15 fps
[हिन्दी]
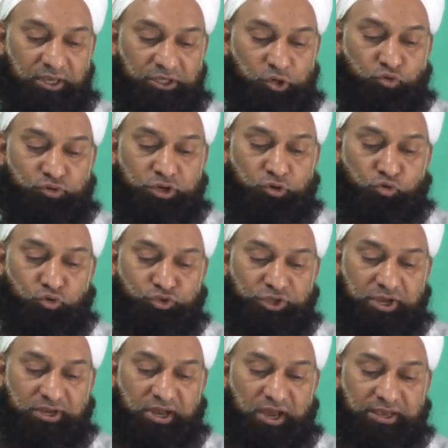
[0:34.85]
क्योंकि
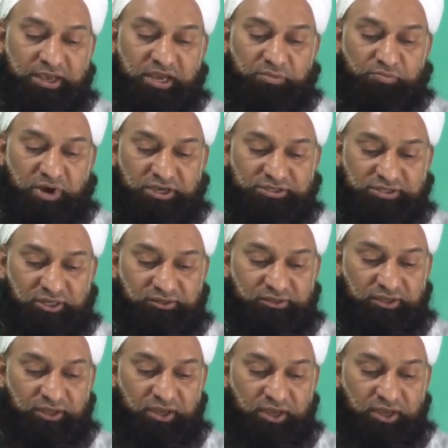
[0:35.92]
रोज़े का एक मकसद